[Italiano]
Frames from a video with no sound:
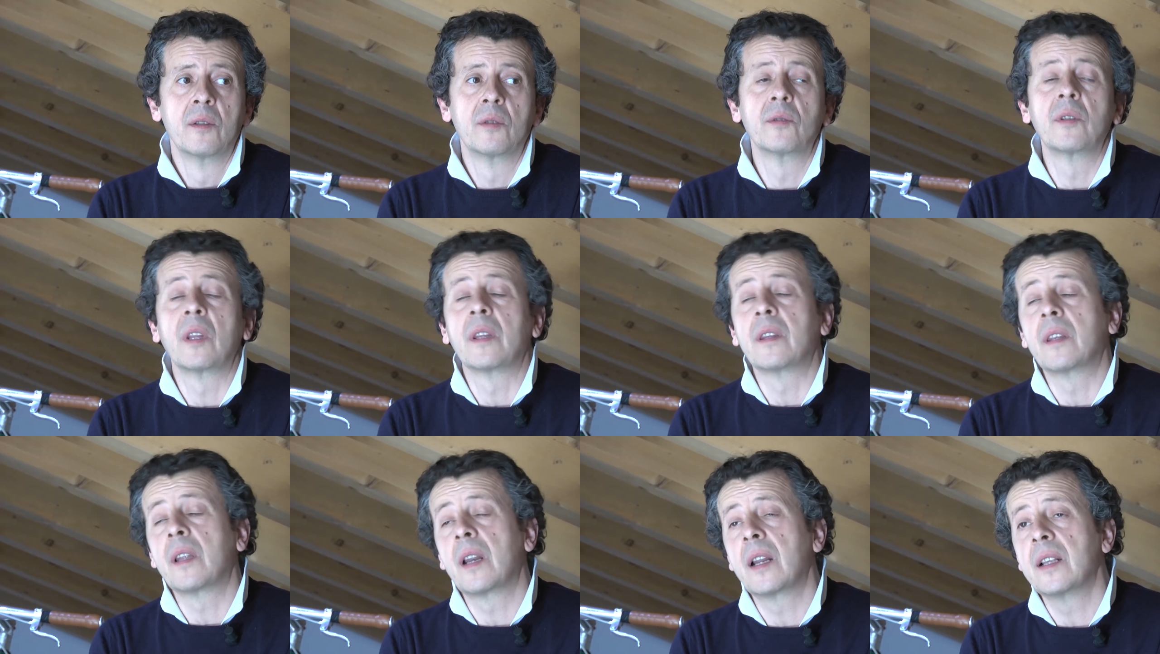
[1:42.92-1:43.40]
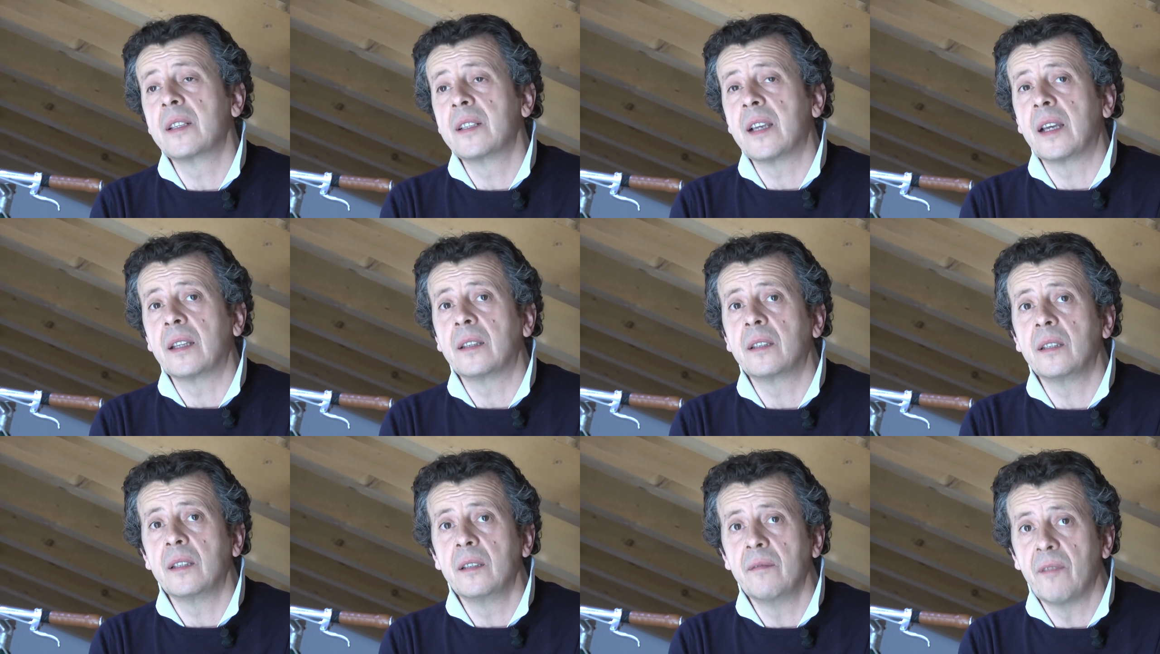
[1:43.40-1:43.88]
sono stati
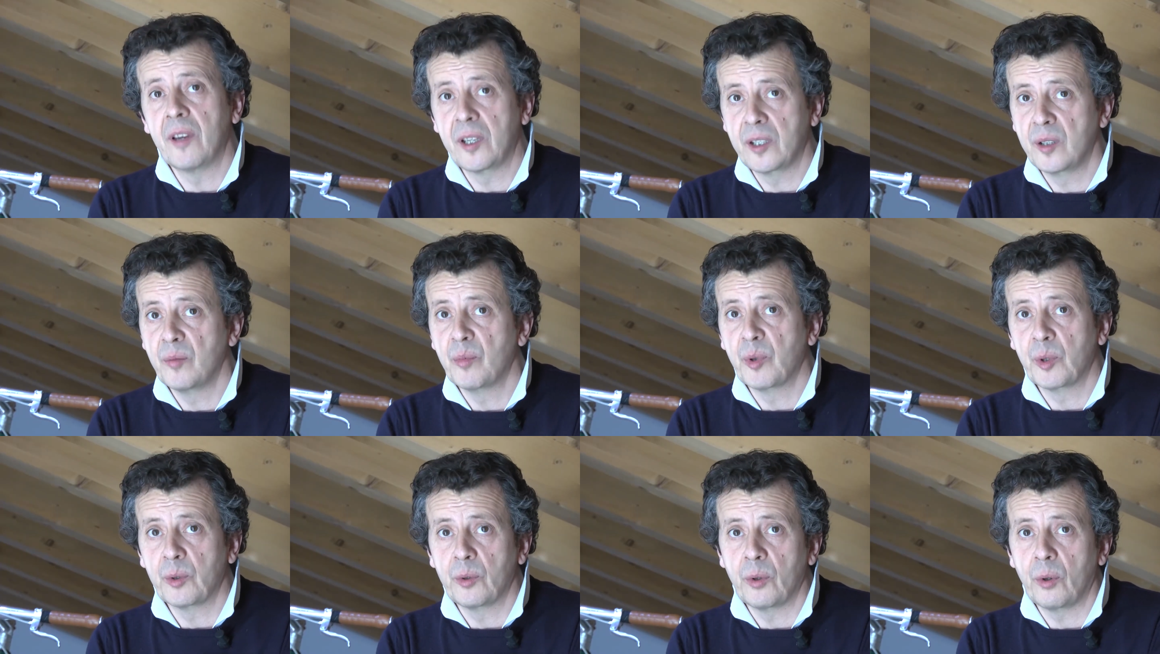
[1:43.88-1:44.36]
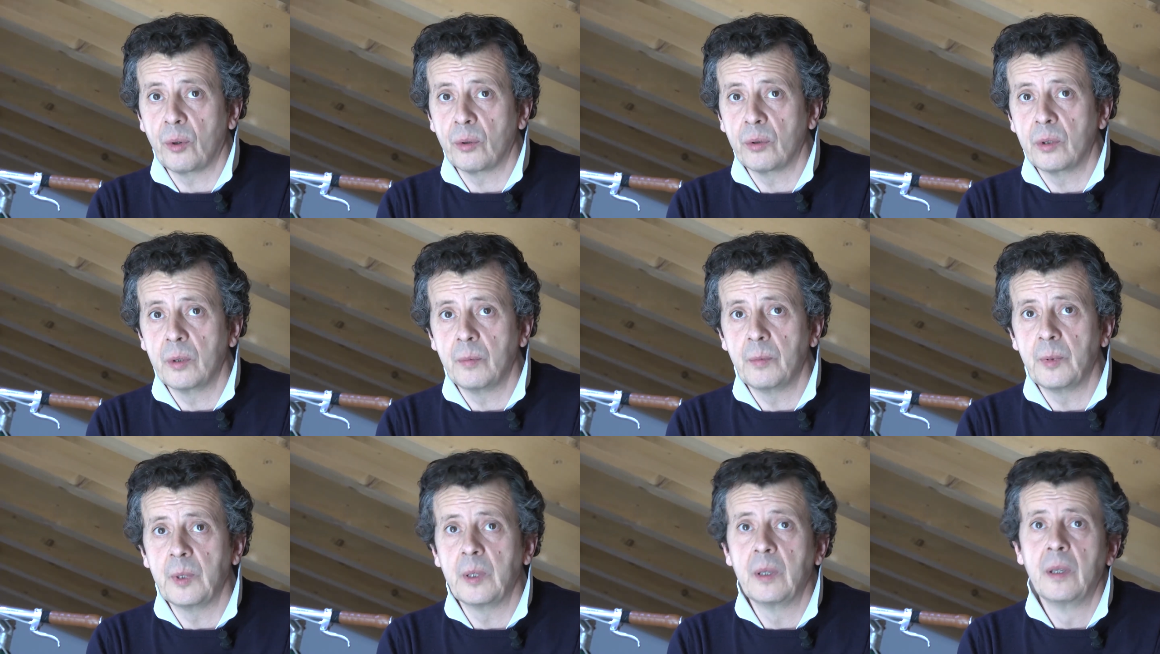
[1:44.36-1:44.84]
realizzati diversi
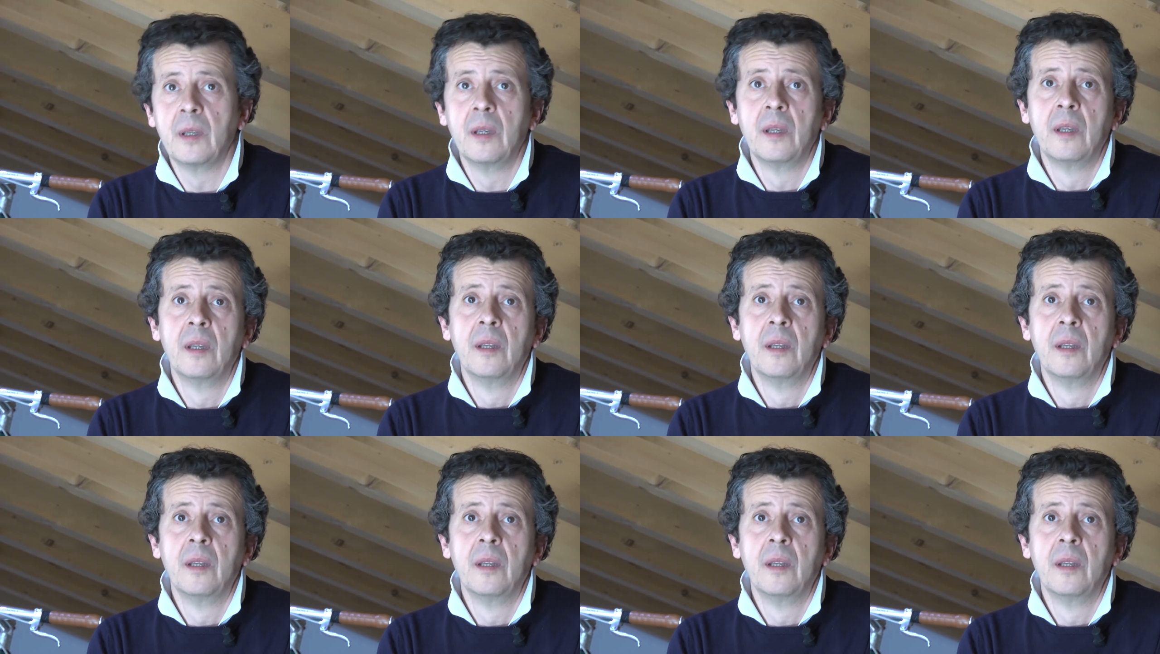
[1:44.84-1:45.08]
prototipi.